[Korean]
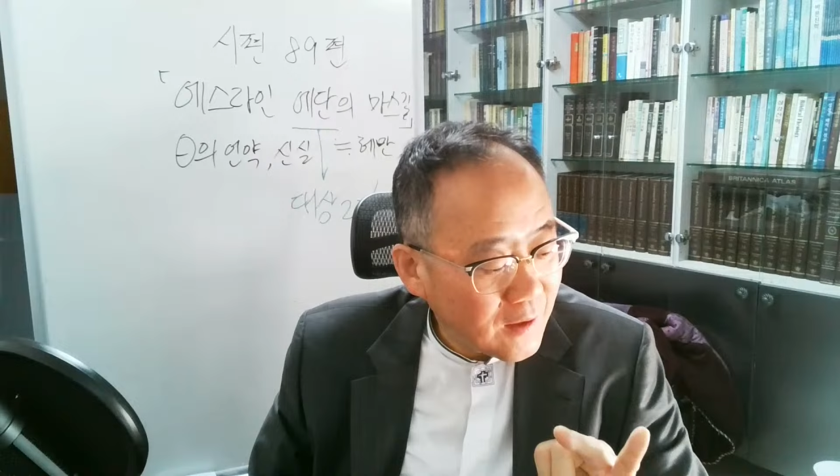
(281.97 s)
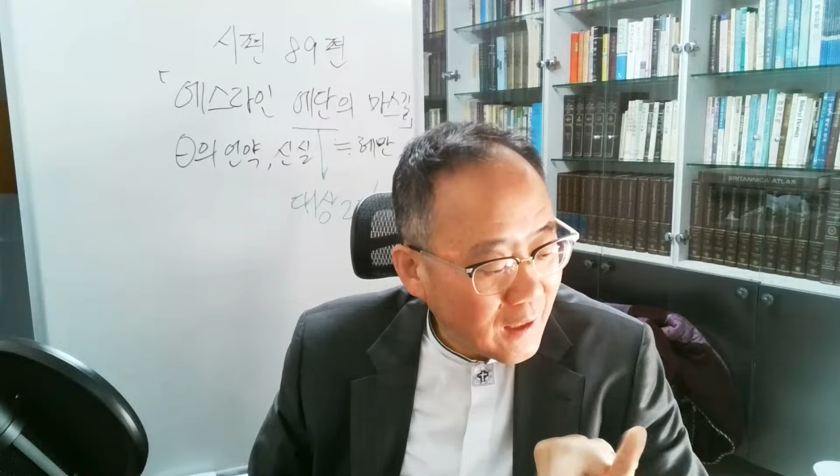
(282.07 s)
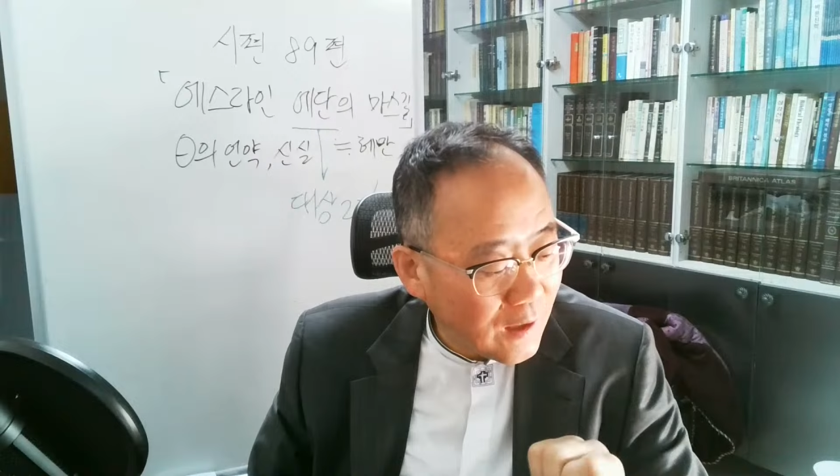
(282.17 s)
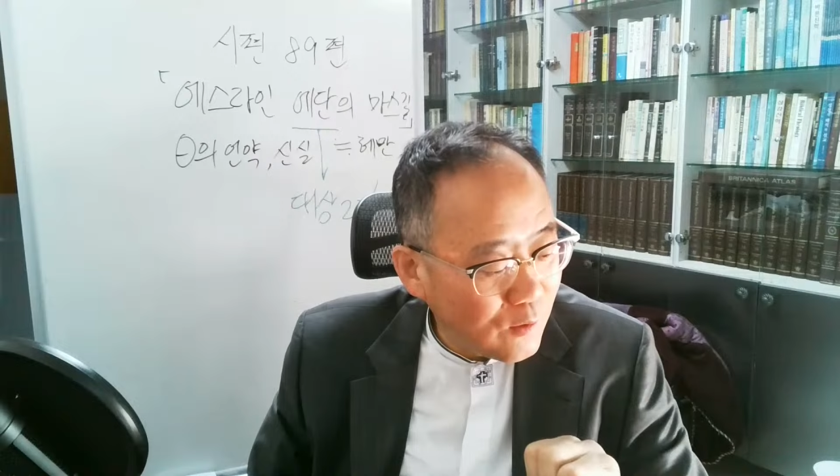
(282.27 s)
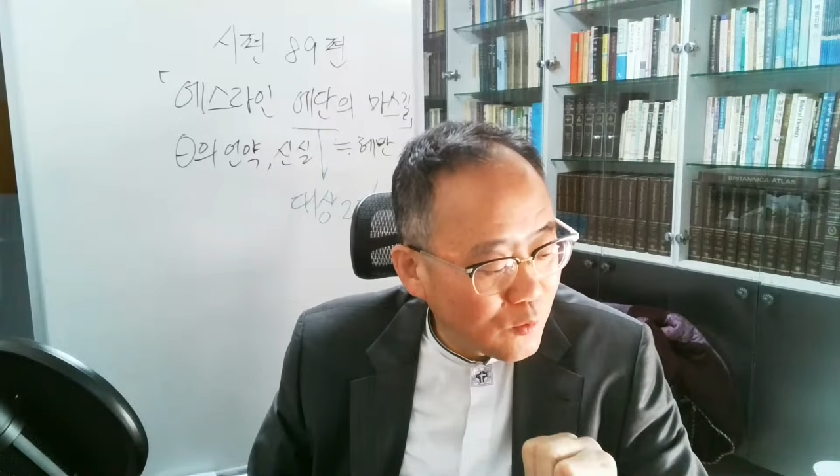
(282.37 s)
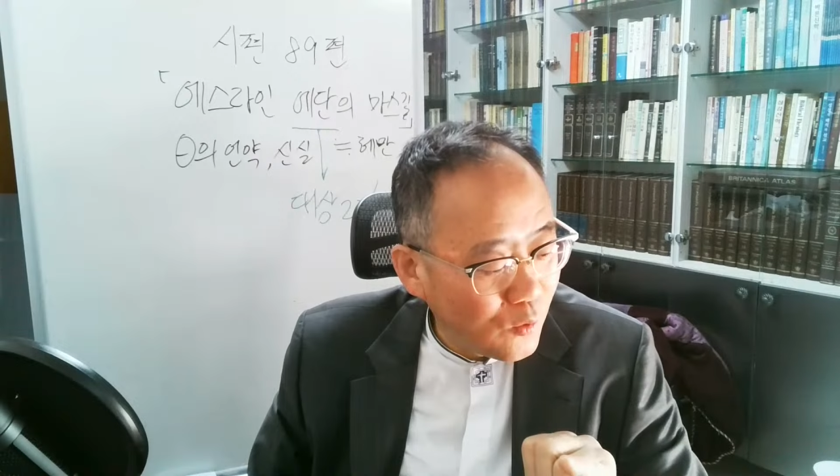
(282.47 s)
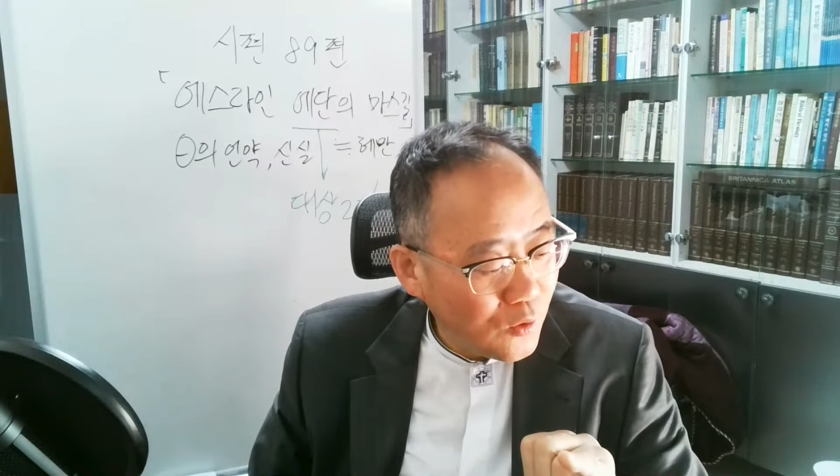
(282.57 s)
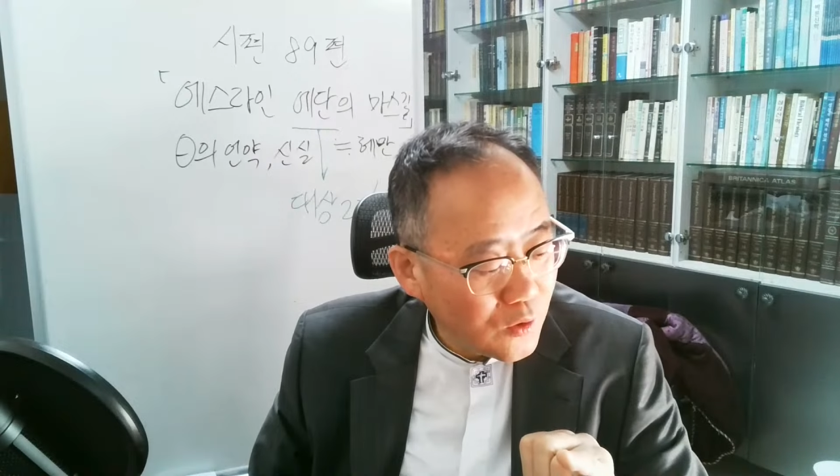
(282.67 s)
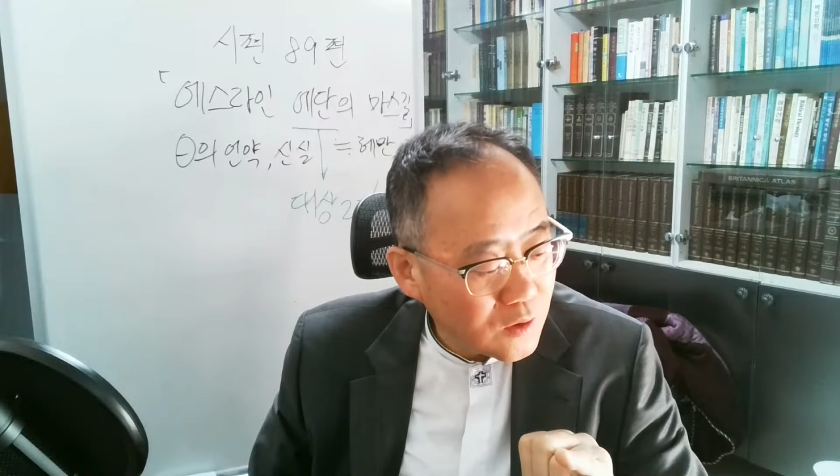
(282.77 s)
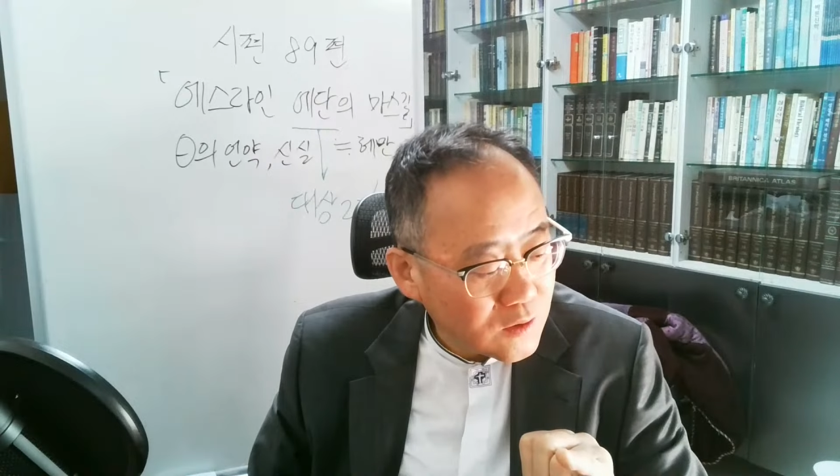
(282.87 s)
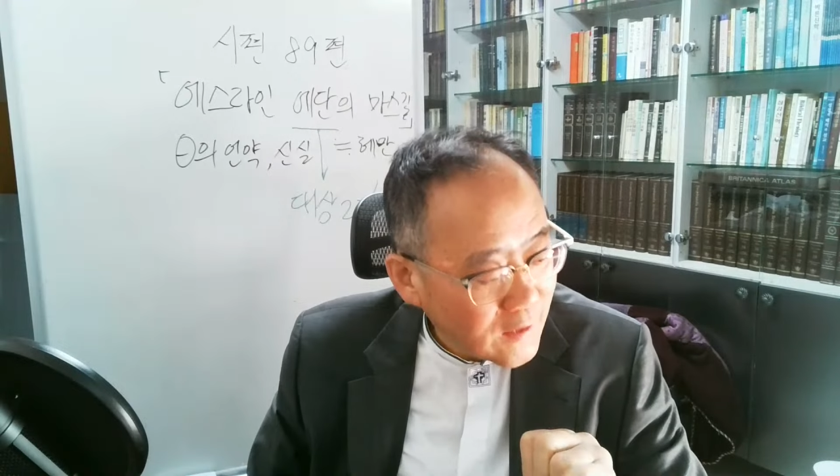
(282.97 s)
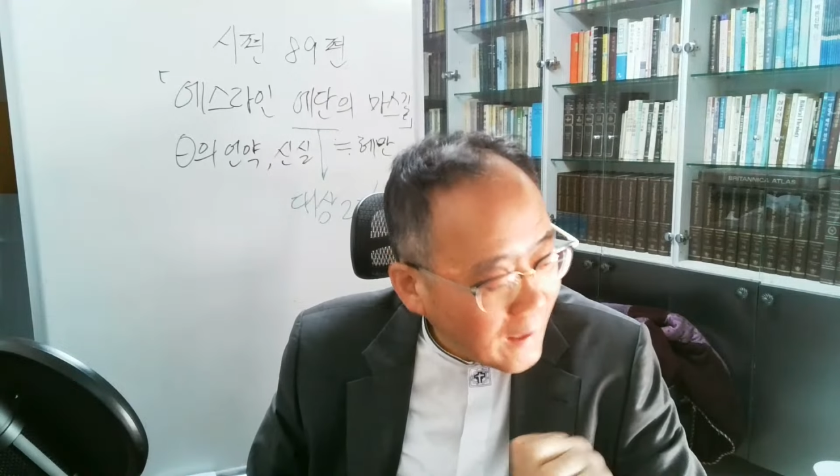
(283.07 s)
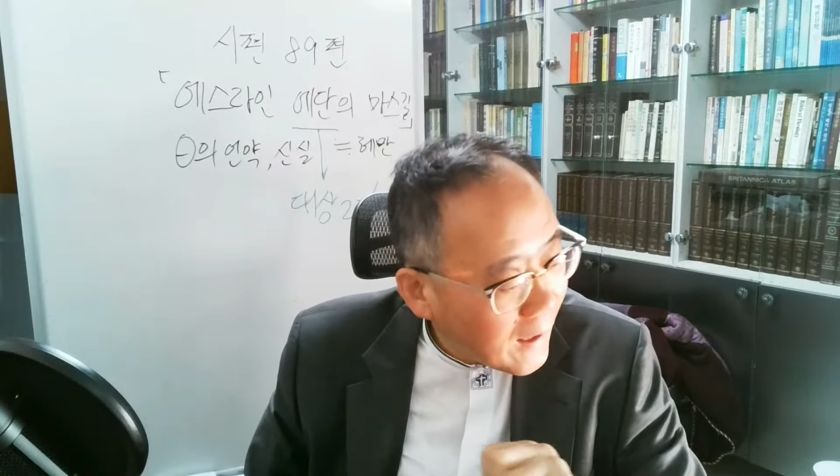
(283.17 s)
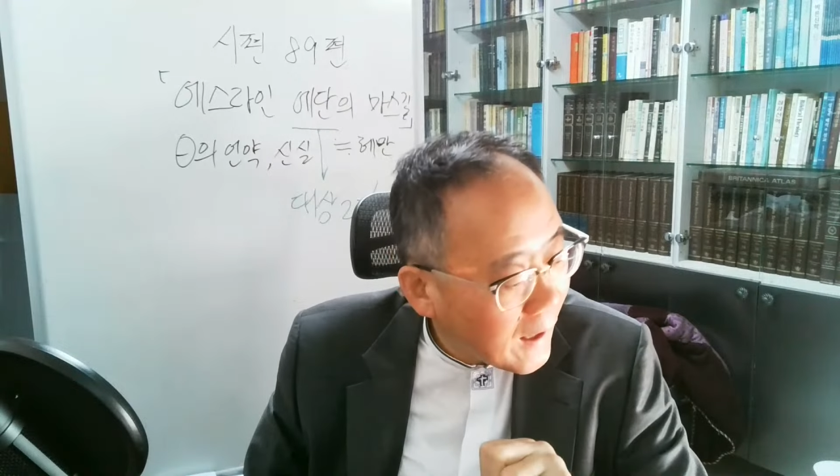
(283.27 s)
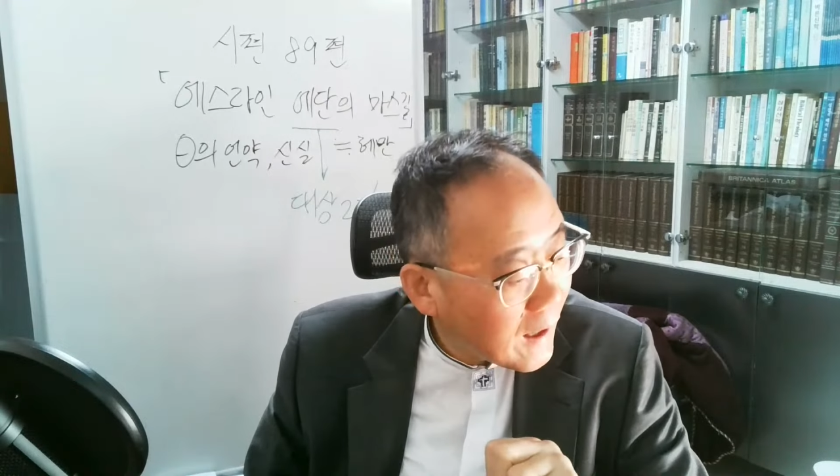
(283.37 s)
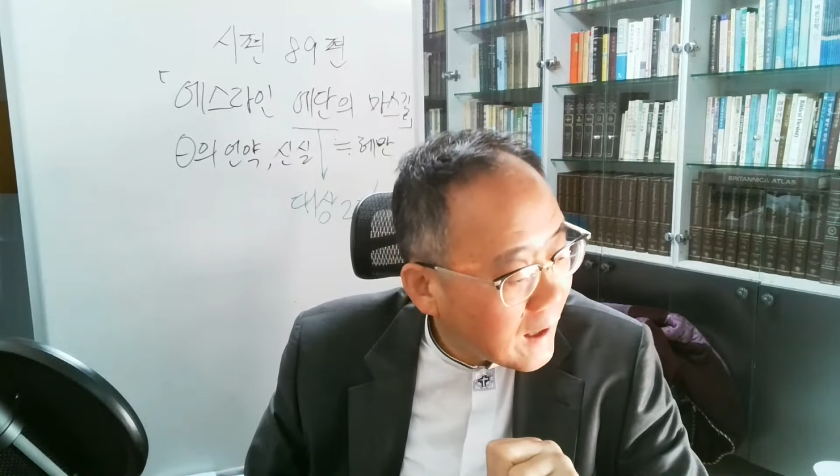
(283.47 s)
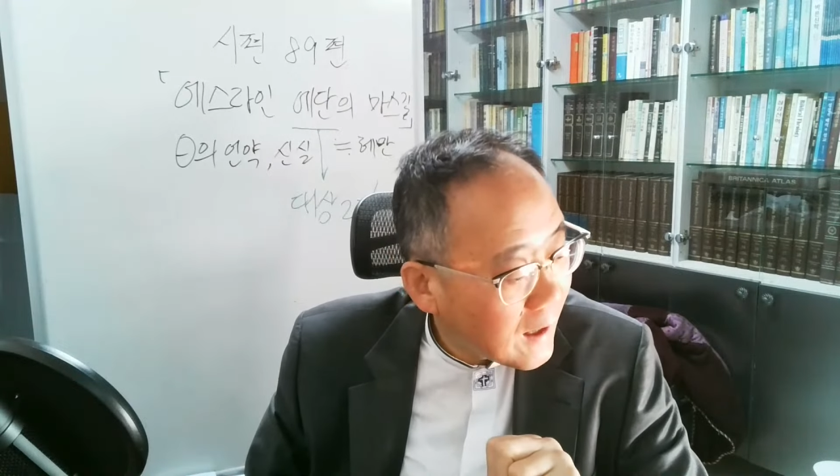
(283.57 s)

갈골, 다라.